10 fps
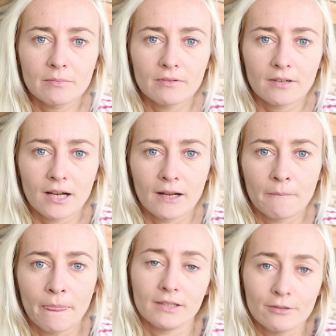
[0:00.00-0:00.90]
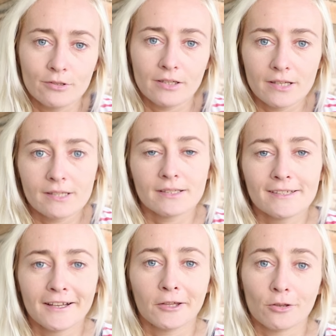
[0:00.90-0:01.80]
забываем. И люди делятся на
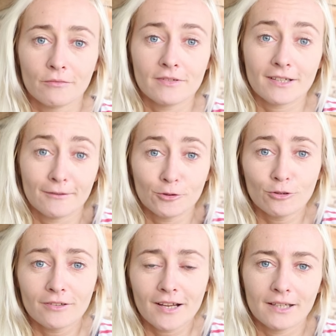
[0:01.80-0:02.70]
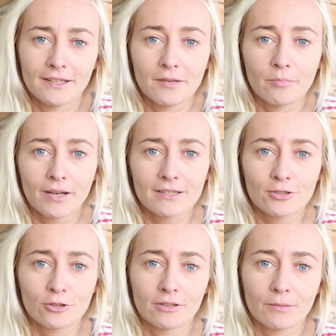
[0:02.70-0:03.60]
тех, которым все равно, да, они не парятся,
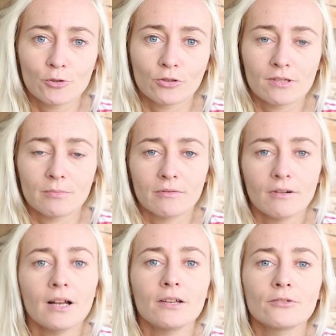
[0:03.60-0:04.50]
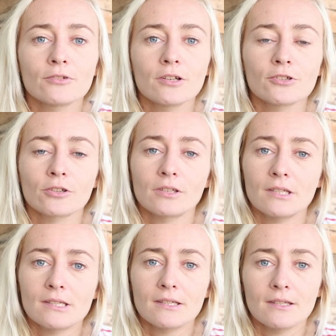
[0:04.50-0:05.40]
что они там что-то забывали или что-то
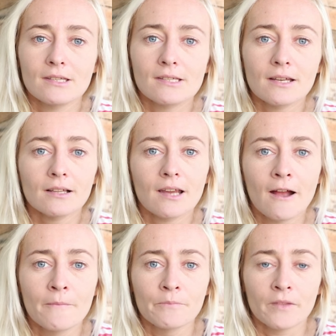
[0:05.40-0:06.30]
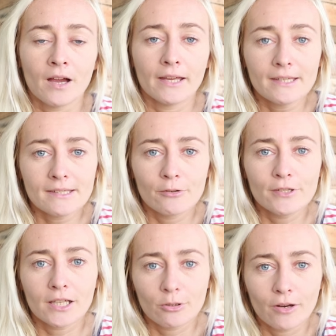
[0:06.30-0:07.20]
не, не сделали. А есть и люди,
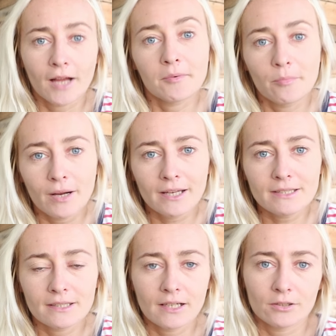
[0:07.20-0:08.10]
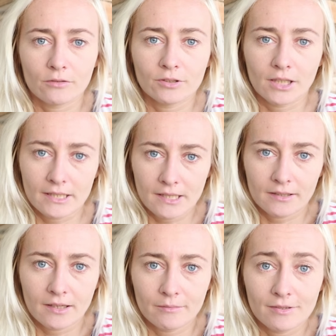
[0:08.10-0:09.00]
которые как бы парятся, да, которые все-таки хотят
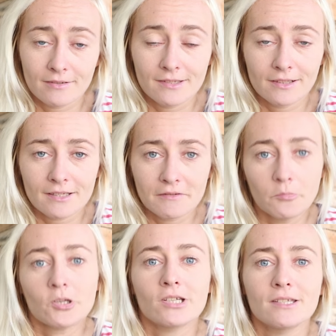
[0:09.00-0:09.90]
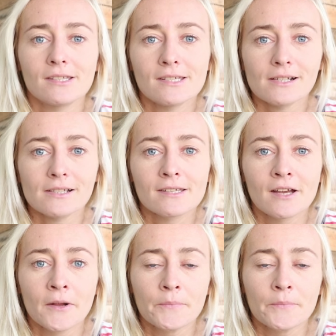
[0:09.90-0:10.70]
как бы дела свои по жизни делать,